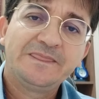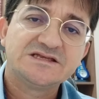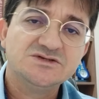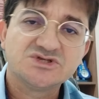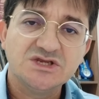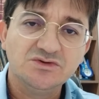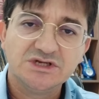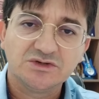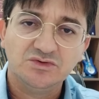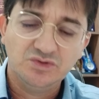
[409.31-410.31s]
Se o
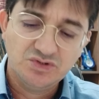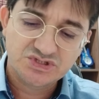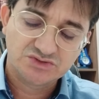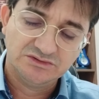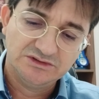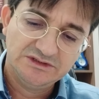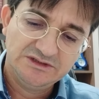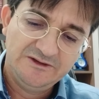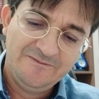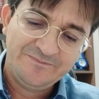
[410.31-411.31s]
Senhor é conosco,
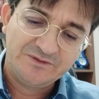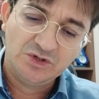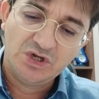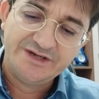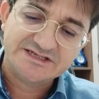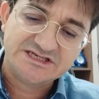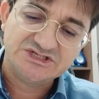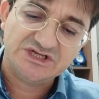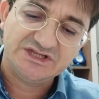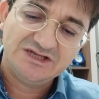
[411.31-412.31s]
glória
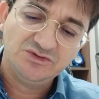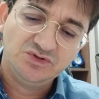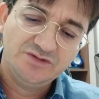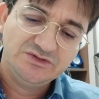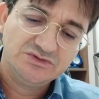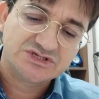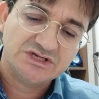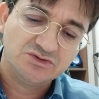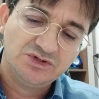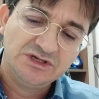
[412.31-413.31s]
seja dado o nome do
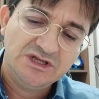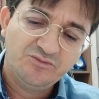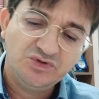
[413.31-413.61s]
Senhor,